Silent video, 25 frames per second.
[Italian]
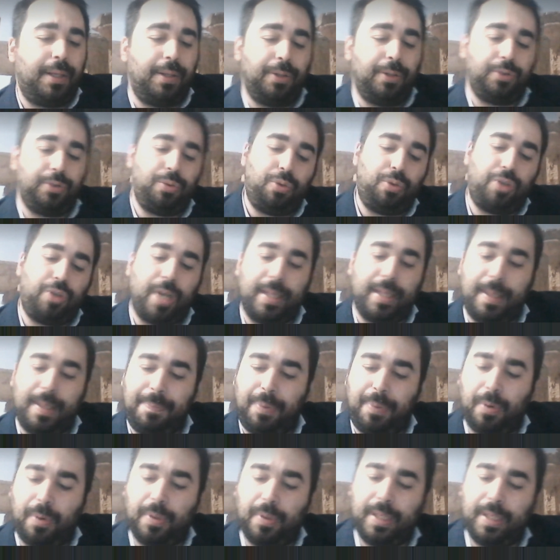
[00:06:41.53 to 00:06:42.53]

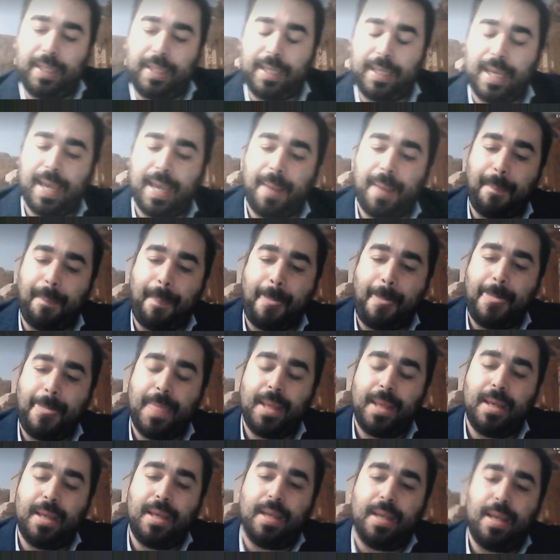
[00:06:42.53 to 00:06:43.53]
Succede poi che
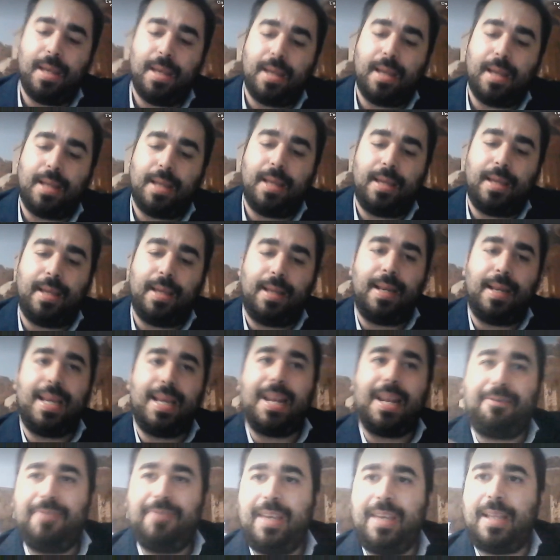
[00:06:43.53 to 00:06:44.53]
eh,
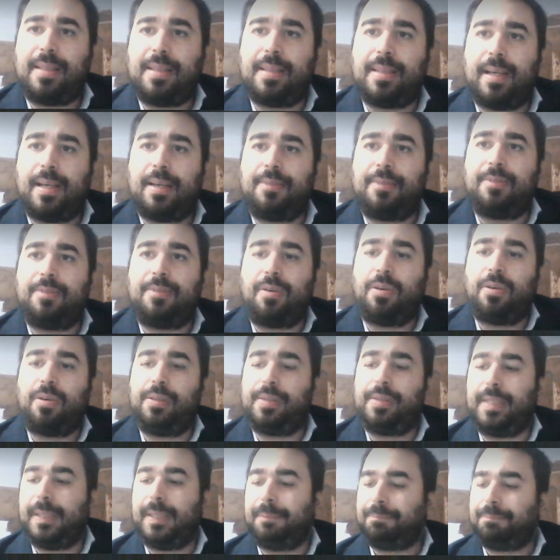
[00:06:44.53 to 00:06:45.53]
la vita a
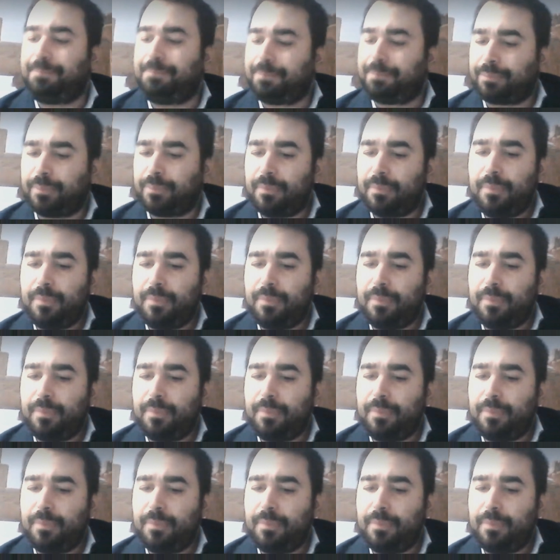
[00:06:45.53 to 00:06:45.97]
volte